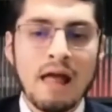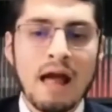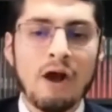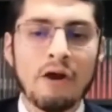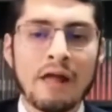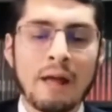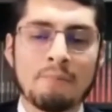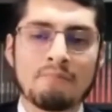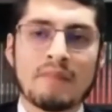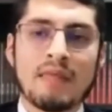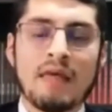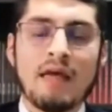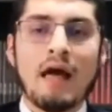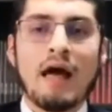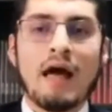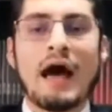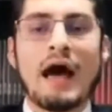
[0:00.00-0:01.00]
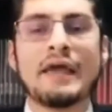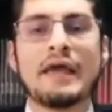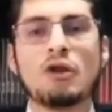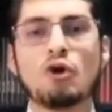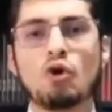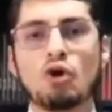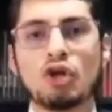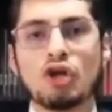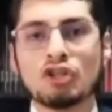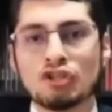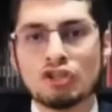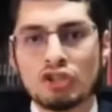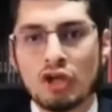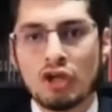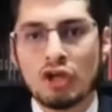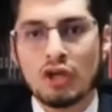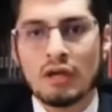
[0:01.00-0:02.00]
Ahora, hay
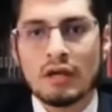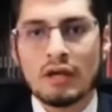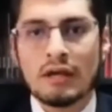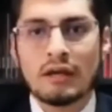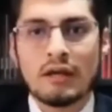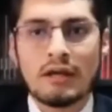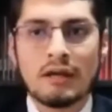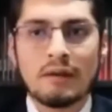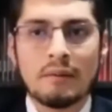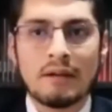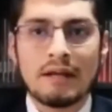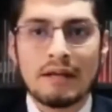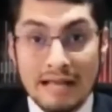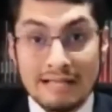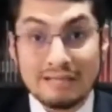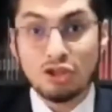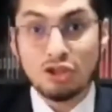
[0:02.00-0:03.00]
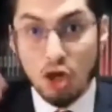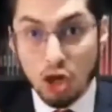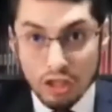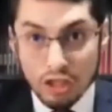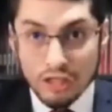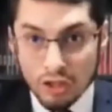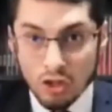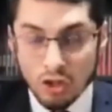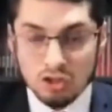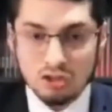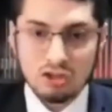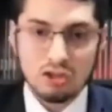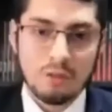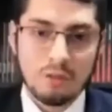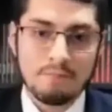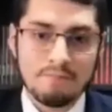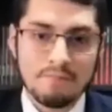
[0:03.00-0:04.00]
algunos
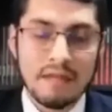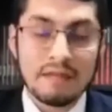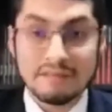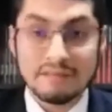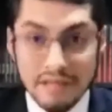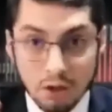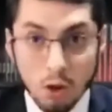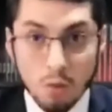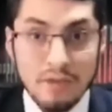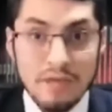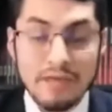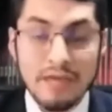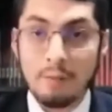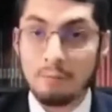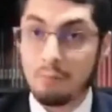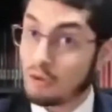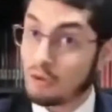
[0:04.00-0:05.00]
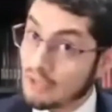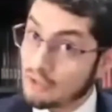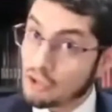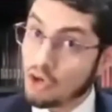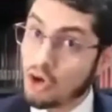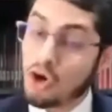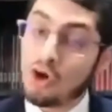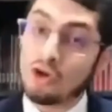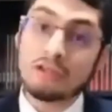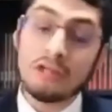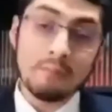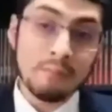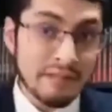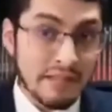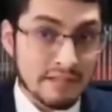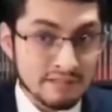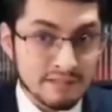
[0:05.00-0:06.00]
católicos, entre comillas, porque no
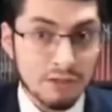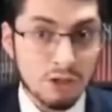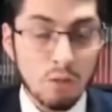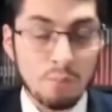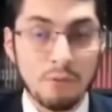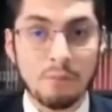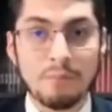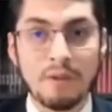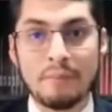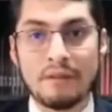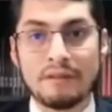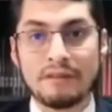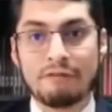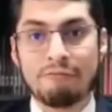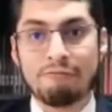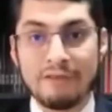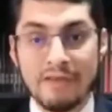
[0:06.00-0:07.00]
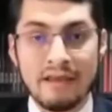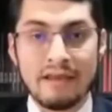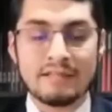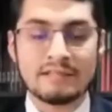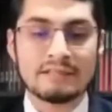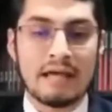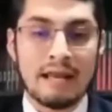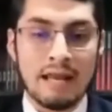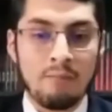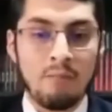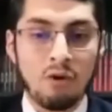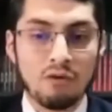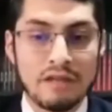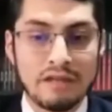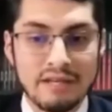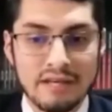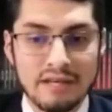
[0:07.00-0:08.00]
terminan siendo propiamente fieles a la
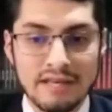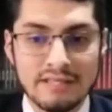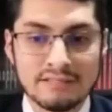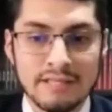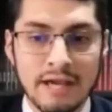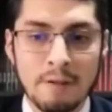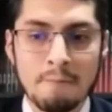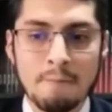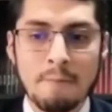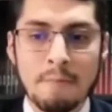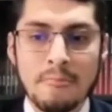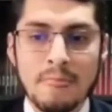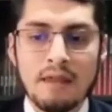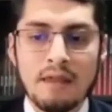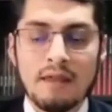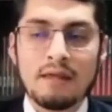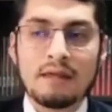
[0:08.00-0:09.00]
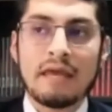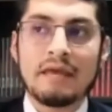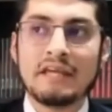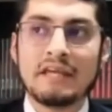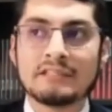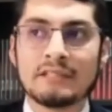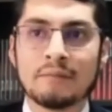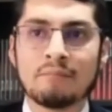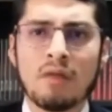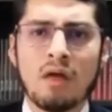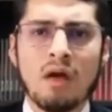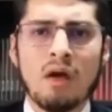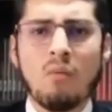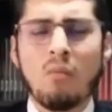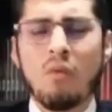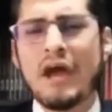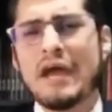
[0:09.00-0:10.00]
voz de la iglesia, que dicen,
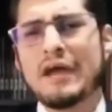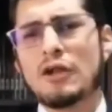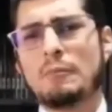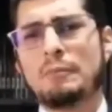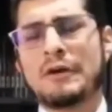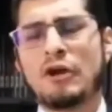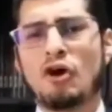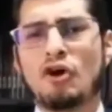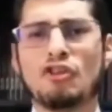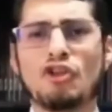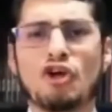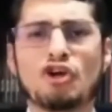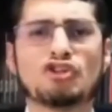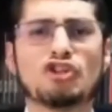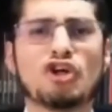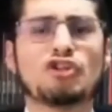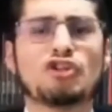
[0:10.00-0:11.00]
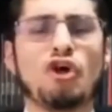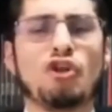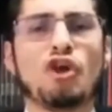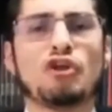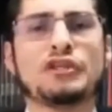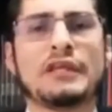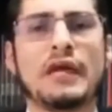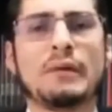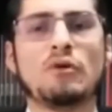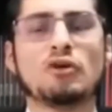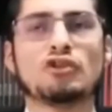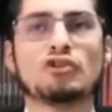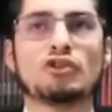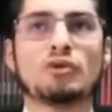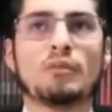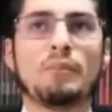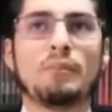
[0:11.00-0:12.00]
bueno, pero nosotros no
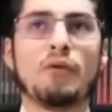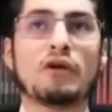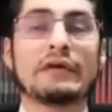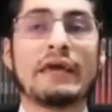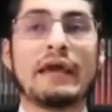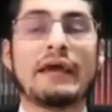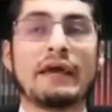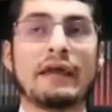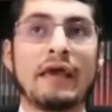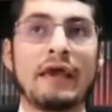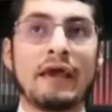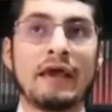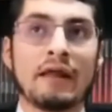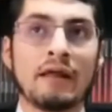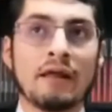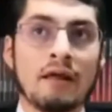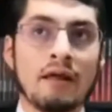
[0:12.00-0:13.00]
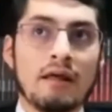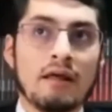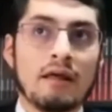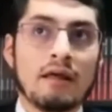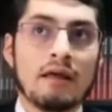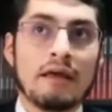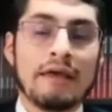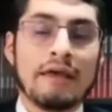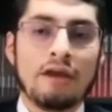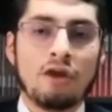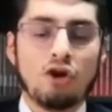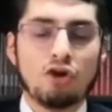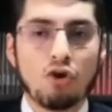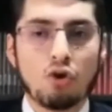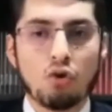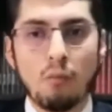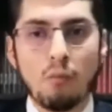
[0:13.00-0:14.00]
tenemos por qué creer eh,
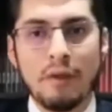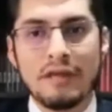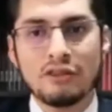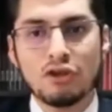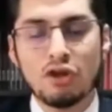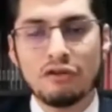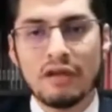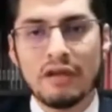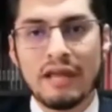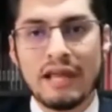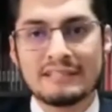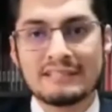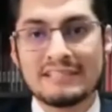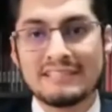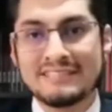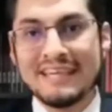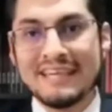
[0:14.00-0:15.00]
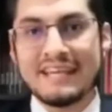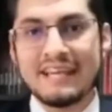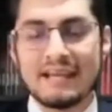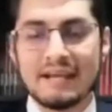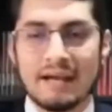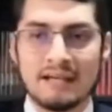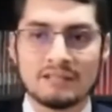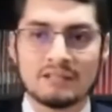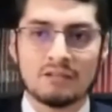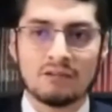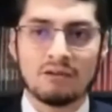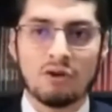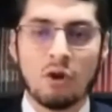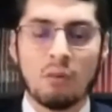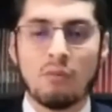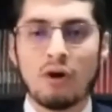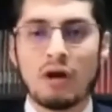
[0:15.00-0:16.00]
los documentos de las encíclicas.
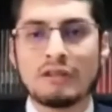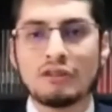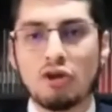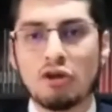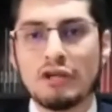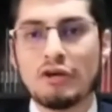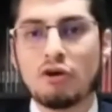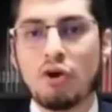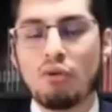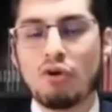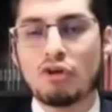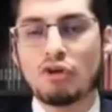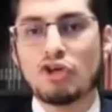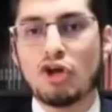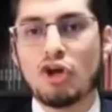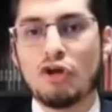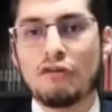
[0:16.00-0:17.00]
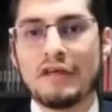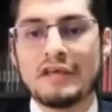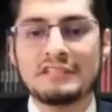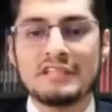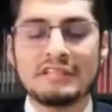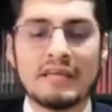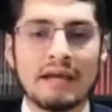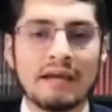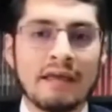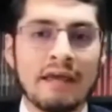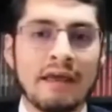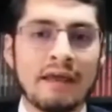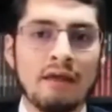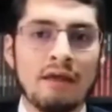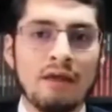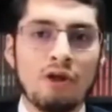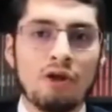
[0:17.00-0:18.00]
Como católico uno solo necesita
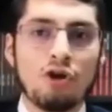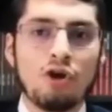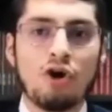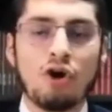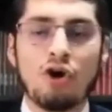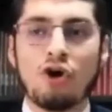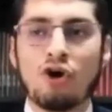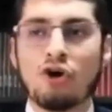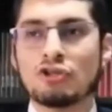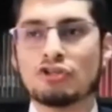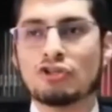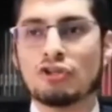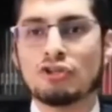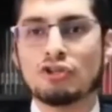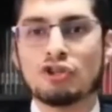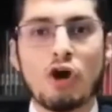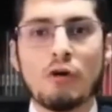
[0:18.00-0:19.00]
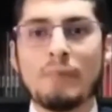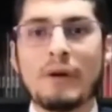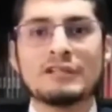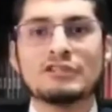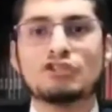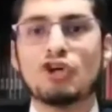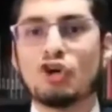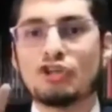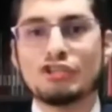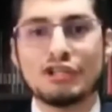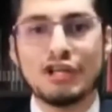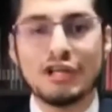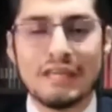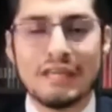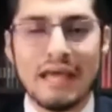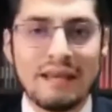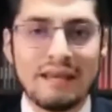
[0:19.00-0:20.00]
creer los dogmas
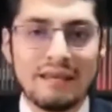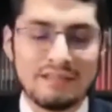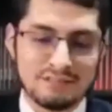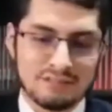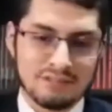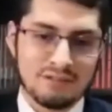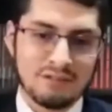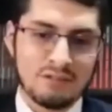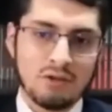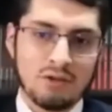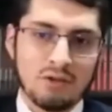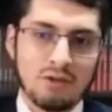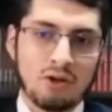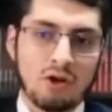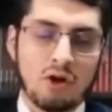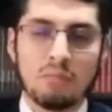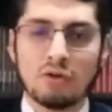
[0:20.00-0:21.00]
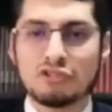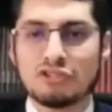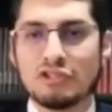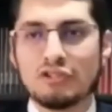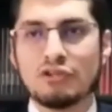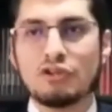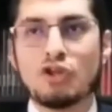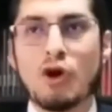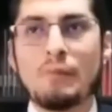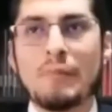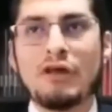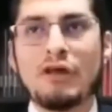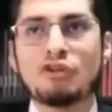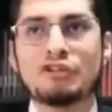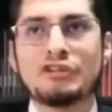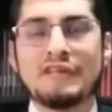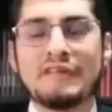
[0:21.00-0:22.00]
doctrinales, como si dogmas
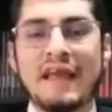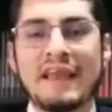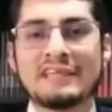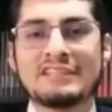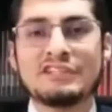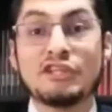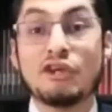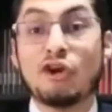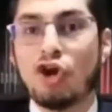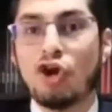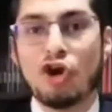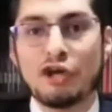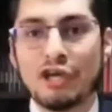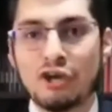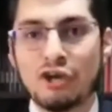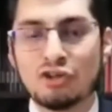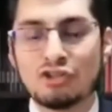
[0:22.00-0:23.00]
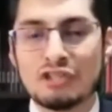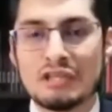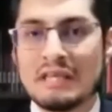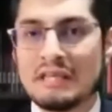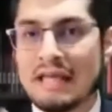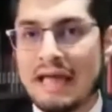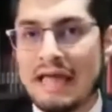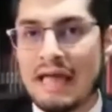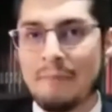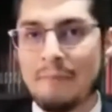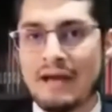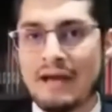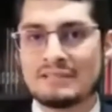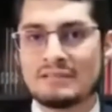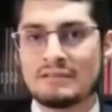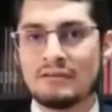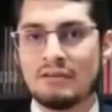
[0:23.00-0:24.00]
doctrinales teológicos y nada
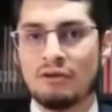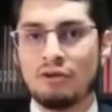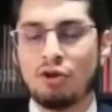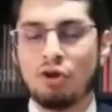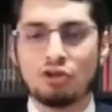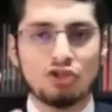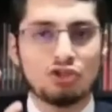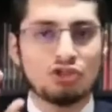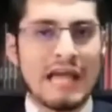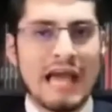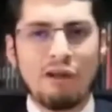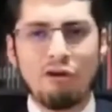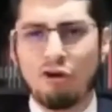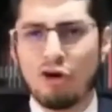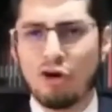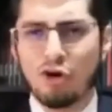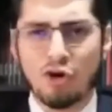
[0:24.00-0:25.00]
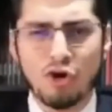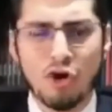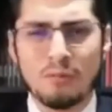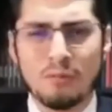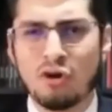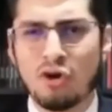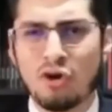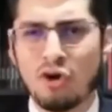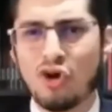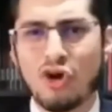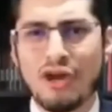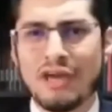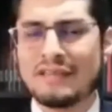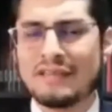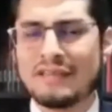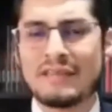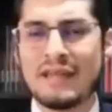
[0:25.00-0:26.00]
más. Lo social o lo económico no
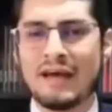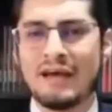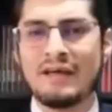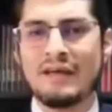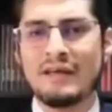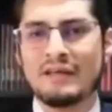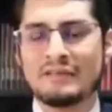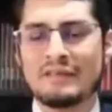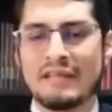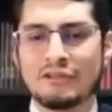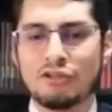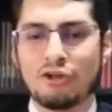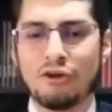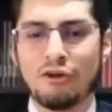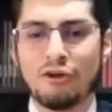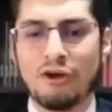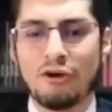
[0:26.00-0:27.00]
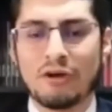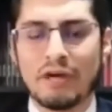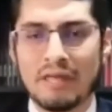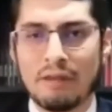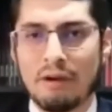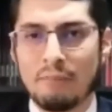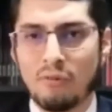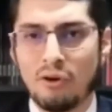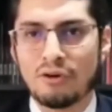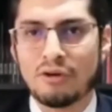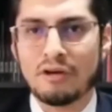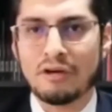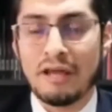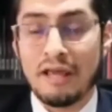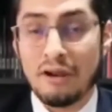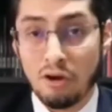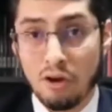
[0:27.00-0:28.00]
entra dentro de lo que debamos
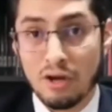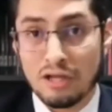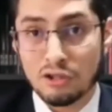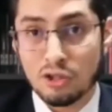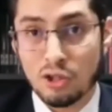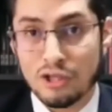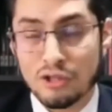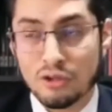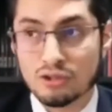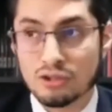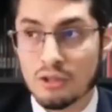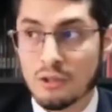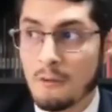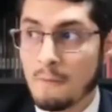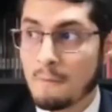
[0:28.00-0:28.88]
creer los católicos.